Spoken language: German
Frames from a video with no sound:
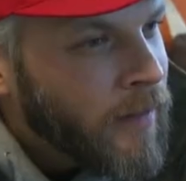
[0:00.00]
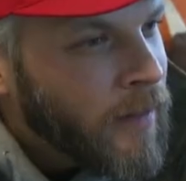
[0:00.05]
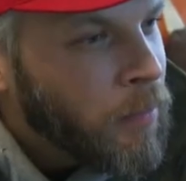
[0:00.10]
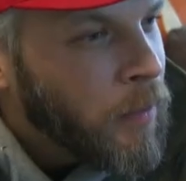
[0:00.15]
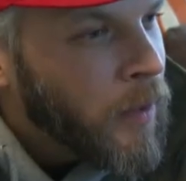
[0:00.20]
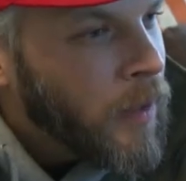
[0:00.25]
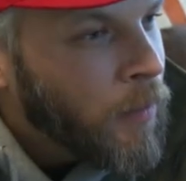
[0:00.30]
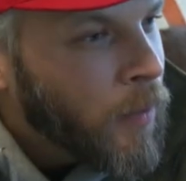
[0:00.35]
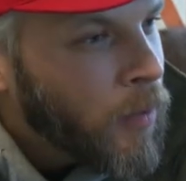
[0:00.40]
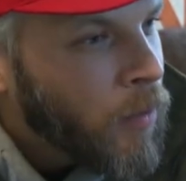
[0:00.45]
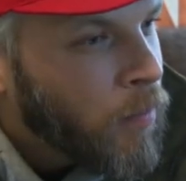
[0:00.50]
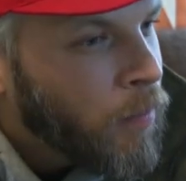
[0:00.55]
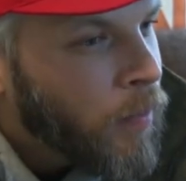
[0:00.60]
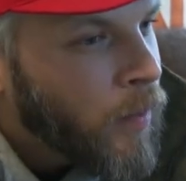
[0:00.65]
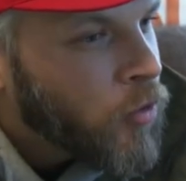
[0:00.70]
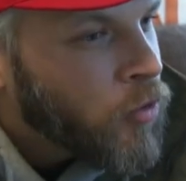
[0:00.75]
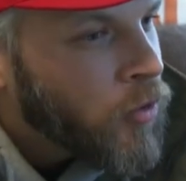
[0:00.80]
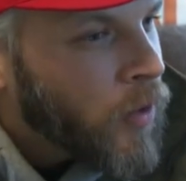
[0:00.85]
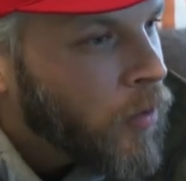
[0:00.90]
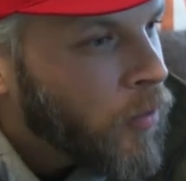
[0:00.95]
Ich bin immer noch
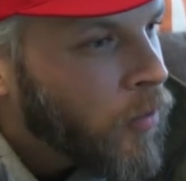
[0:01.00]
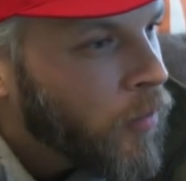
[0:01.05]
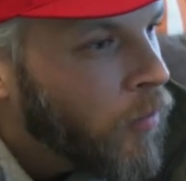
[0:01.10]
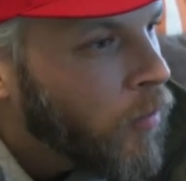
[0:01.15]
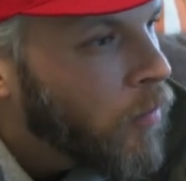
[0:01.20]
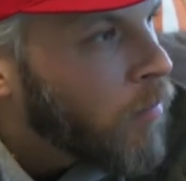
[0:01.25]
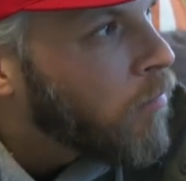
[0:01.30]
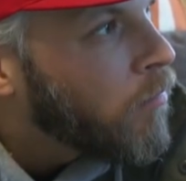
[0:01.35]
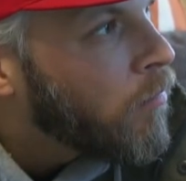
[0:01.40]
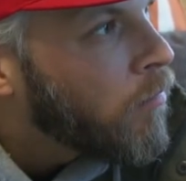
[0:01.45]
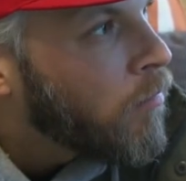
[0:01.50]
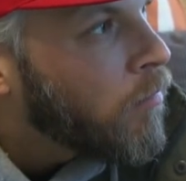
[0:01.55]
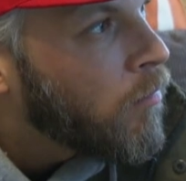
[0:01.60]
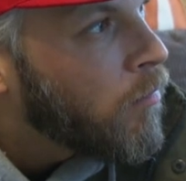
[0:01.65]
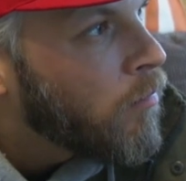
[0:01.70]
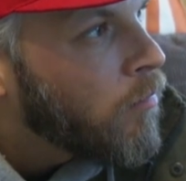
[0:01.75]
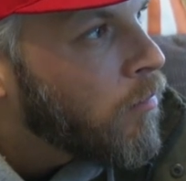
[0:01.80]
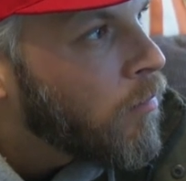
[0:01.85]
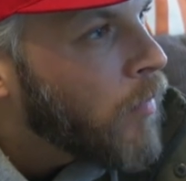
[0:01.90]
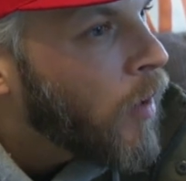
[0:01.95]
bei Status Quo.
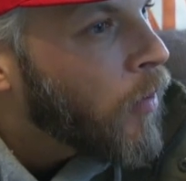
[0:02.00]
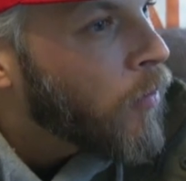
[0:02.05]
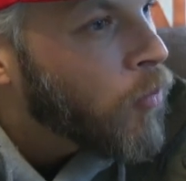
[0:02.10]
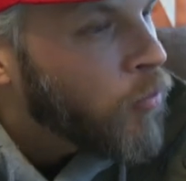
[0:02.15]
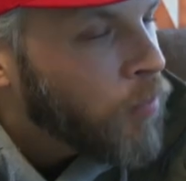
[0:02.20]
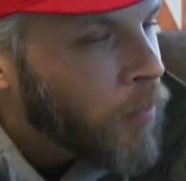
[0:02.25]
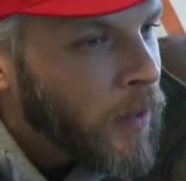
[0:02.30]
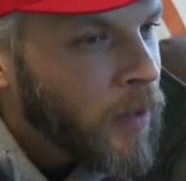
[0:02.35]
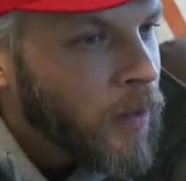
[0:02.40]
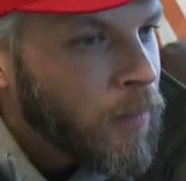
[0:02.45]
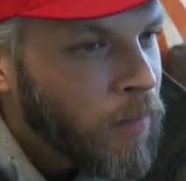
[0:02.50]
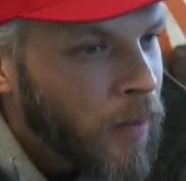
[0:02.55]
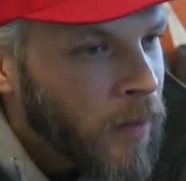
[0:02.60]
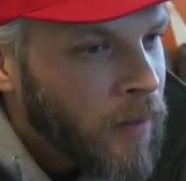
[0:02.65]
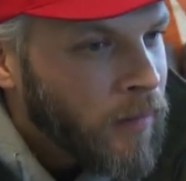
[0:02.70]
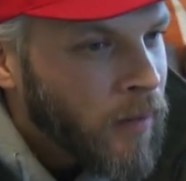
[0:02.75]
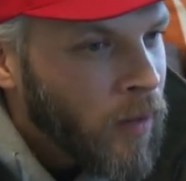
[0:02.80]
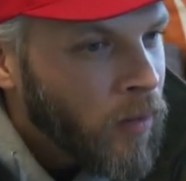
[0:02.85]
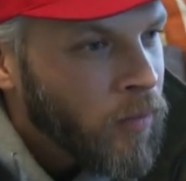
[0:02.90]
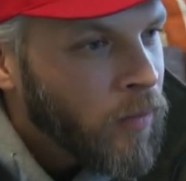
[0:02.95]
Mhm. Also sprich bei
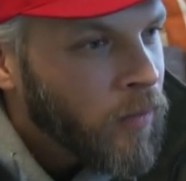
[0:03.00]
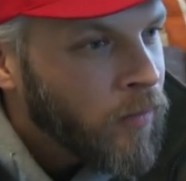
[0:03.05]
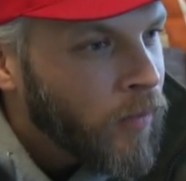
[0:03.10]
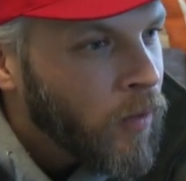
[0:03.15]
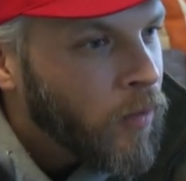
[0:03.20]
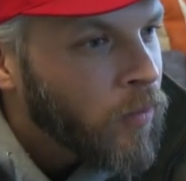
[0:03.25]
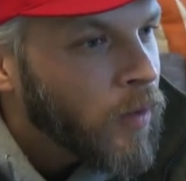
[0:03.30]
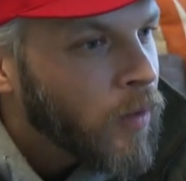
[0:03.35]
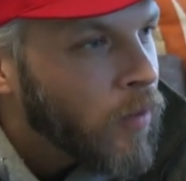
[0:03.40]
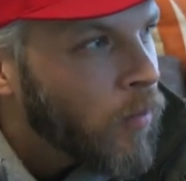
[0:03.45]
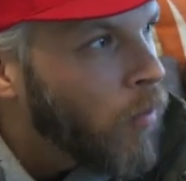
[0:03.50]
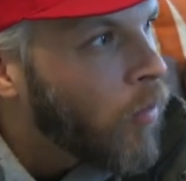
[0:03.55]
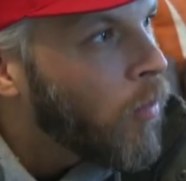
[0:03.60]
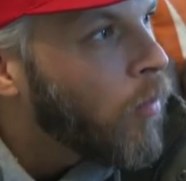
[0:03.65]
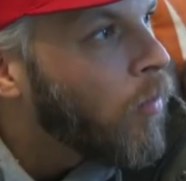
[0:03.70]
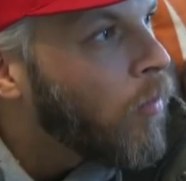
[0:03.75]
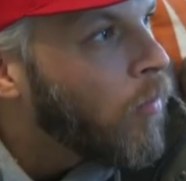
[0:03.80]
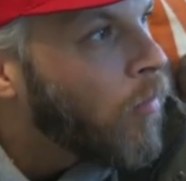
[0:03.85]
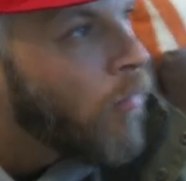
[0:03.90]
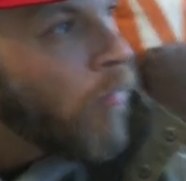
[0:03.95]
1200 Euro.